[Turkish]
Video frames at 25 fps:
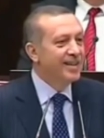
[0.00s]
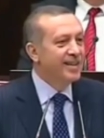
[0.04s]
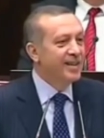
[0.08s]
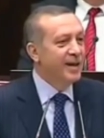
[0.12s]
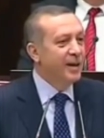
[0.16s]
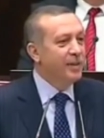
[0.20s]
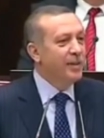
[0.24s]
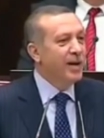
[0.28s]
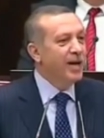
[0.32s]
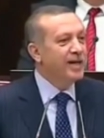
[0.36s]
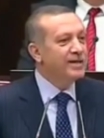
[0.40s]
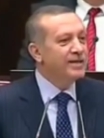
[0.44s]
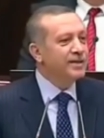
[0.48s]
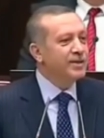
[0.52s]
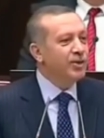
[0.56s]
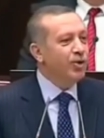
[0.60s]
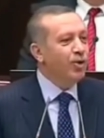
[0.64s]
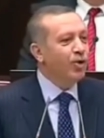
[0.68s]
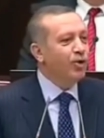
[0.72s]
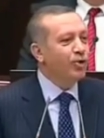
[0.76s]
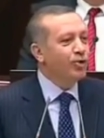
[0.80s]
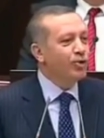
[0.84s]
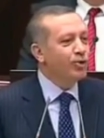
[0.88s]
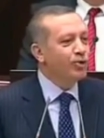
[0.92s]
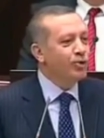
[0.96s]
namazda
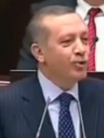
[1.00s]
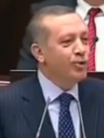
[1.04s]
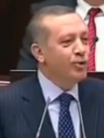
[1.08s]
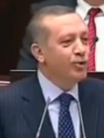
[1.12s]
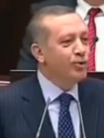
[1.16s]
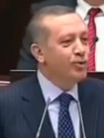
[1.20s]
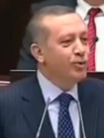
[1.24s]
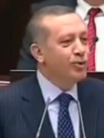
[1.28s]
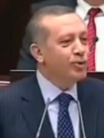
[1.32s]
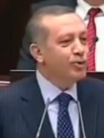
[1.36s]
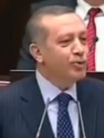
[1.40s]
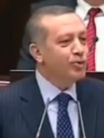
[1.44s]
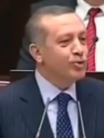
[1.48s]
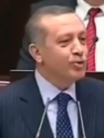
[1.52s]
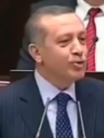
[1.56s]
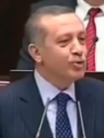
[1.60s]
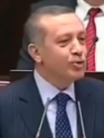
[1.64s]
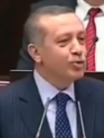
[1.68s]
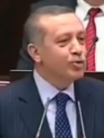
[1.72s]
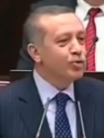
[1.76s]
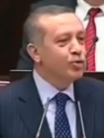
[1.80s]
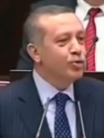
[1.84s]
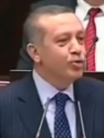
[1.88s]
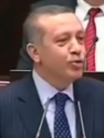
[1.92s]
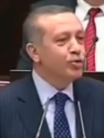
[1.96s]
okuduğumuz
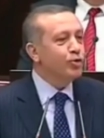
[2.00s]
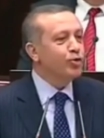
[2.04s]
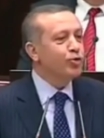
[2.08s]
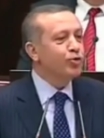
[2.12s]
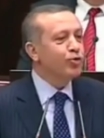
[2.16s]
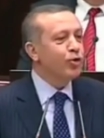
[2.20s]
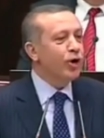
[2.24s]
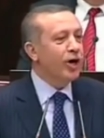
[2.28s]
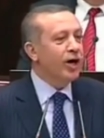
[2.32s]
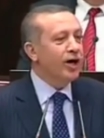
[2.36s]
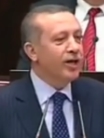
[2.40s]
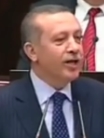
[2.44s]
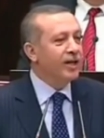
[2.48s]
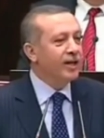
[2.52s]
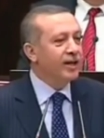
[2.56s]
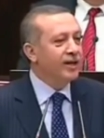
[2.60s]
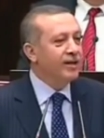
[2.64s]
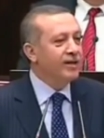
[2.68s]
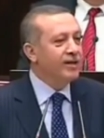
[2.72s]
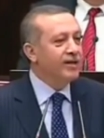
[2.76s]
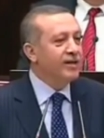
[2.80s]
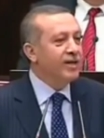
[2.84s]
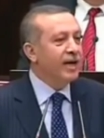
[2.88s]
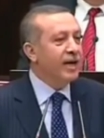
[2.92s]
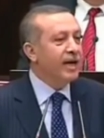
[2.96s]
kunut
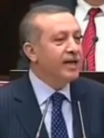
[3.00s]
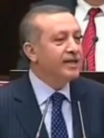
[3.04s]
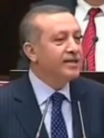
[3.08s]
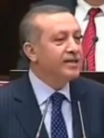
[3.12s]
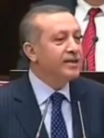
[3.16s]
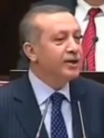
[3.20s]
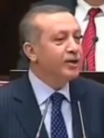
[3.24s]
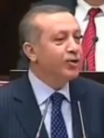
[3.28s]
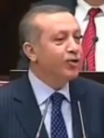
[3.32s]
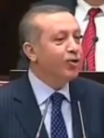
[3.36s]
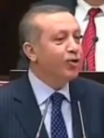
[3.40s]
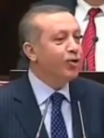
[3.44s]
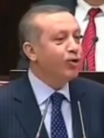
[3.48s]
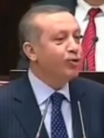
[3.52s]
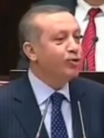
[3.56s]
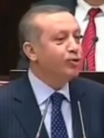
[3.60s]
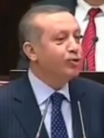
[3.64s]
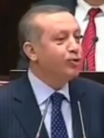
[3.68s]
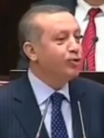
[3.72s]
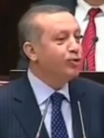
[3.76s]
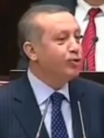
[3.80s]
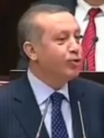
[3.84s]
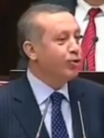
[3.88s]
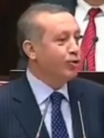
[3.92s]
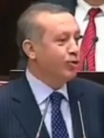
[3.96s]
dualarının eksik
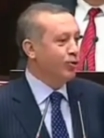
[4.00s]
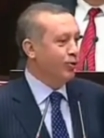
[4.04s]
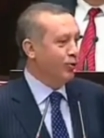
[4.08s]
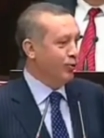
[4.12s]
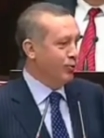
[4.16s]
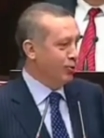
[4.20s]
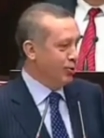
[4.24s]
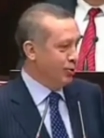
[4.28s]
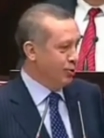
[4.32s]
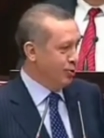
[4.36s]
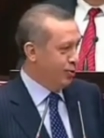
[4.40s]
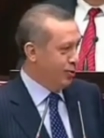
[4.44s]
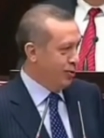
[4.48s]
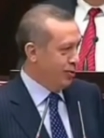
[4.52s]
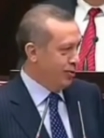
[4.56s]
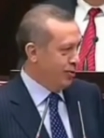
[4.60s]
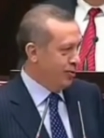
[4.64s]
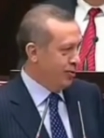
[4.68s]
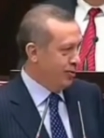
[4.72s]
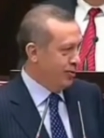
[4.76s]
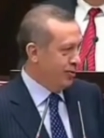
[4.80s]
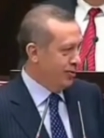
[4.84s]
olduğunu görüyoruz diyor.